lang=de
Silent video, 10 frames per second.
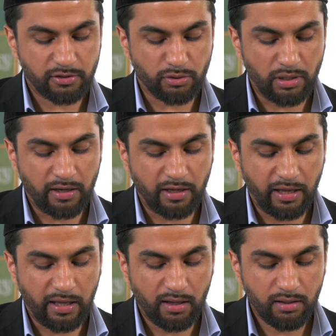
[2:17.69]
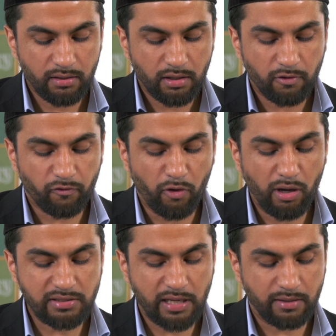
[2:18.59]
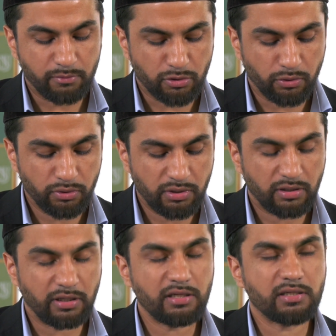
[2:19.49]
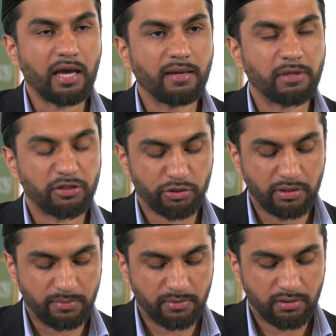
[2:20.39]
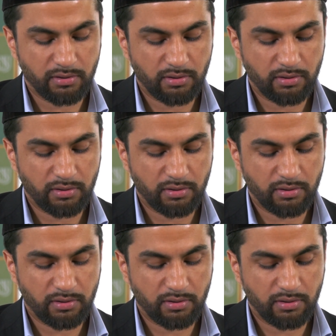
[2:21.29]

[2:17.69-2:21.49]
solange er vor seinem Tod nicht einmal stirbt.